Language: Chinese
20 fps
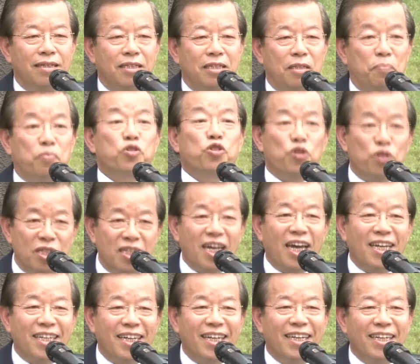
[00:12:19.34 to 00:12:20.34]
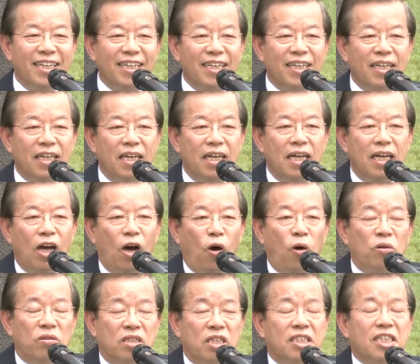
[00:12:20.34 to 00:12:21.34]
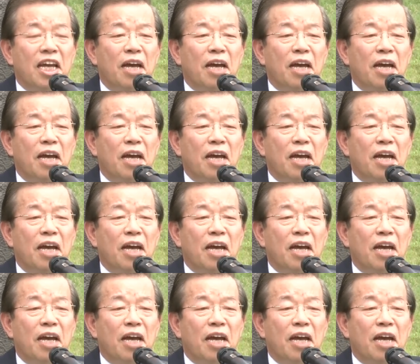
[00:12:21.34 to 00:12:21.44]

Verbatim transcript: 是不存在的。从这